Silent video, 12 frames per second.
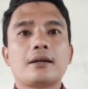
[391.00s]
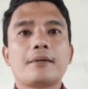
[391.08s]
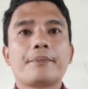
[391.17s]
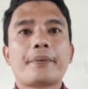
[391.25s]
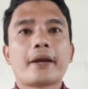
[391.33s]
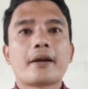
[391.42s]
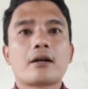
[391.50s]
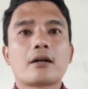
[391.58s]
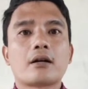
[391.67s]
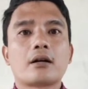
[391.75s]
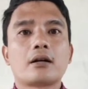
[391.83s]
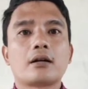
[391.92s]
bell
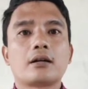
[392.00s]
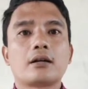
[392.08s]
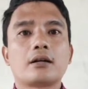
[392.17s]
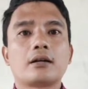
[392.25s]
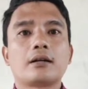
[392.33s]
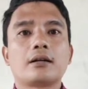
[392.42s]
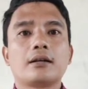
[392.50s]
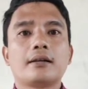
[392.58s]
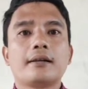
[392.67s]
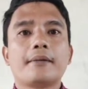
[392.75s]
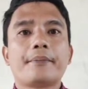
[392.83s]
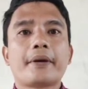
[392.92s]

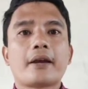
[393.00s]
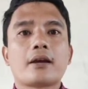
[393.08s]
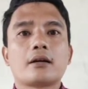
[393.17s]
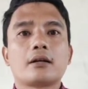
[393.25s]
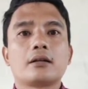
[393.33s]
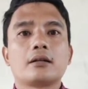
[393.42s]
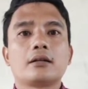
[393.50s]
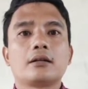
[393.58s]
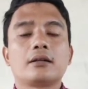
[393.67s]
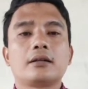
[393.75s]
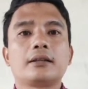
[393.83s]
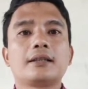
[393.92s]
bell
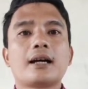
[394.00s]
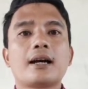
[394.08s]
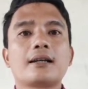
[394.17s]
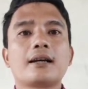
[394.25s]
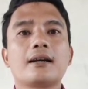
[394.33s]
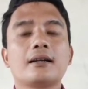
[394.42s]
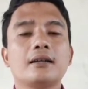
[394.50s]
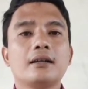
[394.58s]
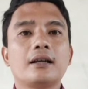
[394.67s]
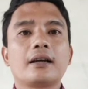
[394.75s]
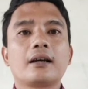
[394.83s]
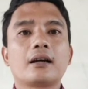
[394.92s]
tidak ada
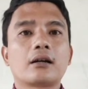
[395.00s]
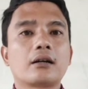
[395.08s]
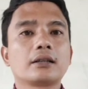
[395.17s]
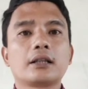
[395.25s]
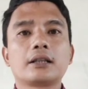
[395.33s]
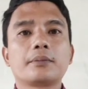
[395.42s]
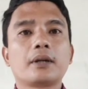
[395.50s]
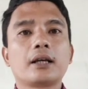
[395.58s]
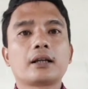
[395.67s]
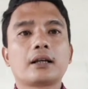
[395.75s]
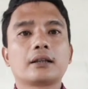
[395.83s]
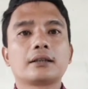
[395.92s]
R-nya di
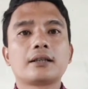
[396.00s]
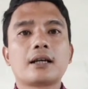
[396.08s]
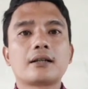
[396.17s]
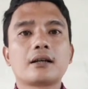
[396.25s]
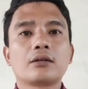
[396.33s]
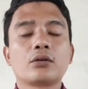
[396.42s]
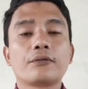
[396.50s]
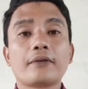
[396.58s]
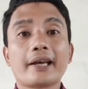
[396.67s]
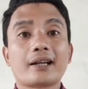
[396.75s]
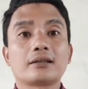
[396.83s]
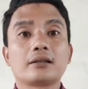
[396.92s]
belakang tidak ada huruf
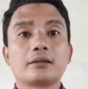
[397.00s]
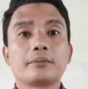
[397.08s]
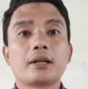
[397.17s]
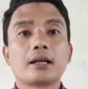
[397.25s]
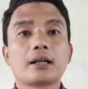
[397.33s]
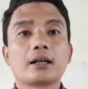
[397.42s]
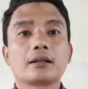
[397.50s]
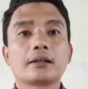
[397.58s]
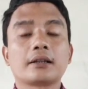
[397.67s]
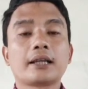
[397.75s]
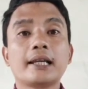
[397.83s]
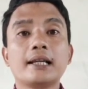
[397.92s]
R-nya di belakang
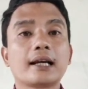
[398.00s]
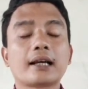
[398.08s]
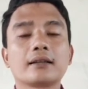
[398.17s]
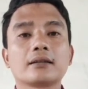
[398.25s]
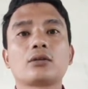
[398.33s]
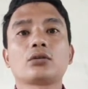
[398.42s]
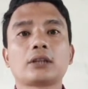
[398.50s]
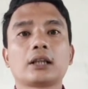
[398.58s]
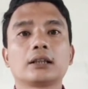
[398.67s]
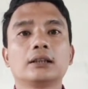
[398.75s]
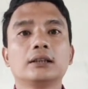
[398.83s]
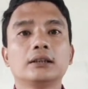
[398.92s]
kita hilangkan
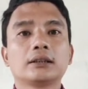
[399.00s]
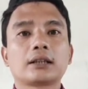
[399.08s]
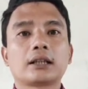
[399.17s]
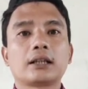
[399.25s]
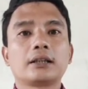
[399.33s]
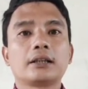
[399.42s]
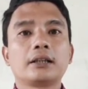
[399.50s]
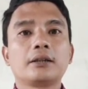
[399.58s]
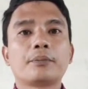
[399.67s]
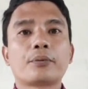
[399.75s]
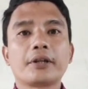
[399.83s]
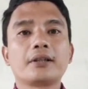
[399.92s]
total karena ini di
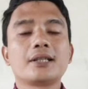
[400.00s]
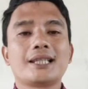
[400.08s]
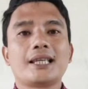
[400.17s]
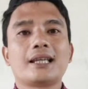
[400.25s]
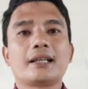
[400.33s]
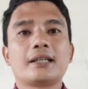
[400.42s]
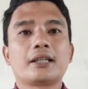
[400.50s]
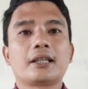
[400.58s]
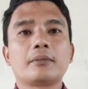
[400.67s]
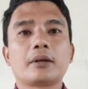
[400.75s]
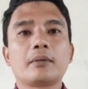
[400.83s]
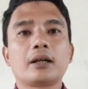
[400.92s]
British English ini
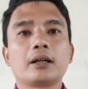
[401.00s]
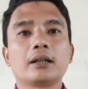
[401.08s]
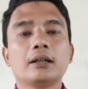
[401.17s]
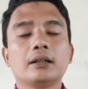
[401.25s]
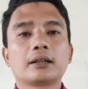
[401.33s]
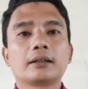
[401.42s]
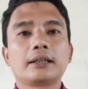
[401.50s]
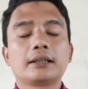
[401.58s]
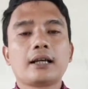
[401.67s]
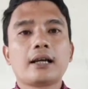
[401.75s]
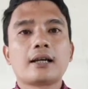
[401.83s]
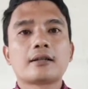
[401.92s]
memang
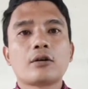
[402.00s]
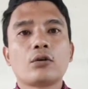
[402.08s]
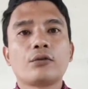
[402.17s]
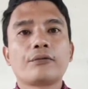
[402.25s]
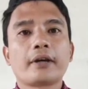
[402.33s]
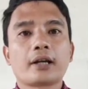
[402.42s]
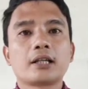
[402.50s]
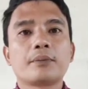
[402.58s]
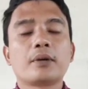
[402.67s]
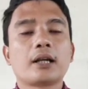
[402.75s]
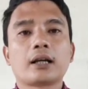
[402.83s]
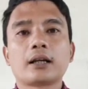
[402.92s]
ketika ada huruf R di
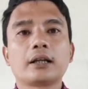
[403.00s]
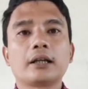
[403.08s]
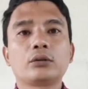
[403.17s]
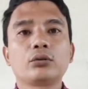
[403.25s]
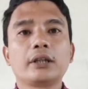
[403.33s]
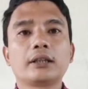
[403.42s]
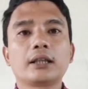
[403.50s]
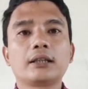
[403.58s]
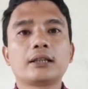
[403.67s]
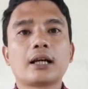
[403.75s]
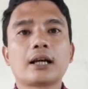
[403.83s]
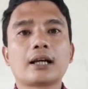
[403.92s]
belakang itu kita
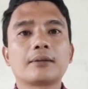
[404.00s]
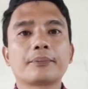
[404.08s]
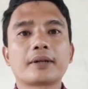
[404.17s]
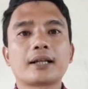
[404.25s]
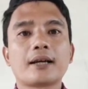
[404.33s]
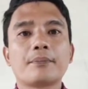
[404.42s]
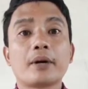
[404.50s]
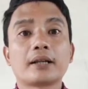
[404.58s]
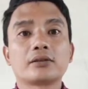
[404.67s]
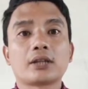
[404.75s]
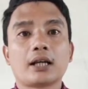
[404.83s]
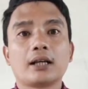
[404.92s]
tidak akan pernah
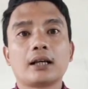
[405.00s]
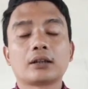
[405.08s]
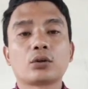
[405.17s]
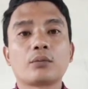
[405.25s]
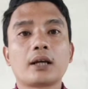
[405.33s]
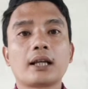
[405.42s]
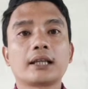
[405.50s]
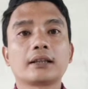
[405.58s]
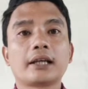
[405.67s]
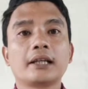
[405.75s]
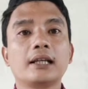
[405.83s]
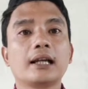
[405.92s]
baca atau malah kita
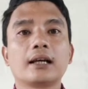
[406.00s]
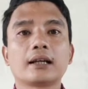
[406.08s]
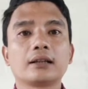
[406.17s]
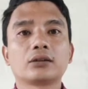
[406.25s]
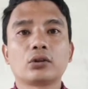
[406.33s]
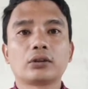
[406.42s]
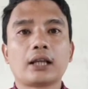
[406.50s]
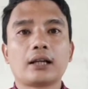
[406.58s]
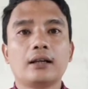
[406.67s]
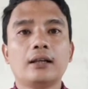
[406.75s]
hilangkan total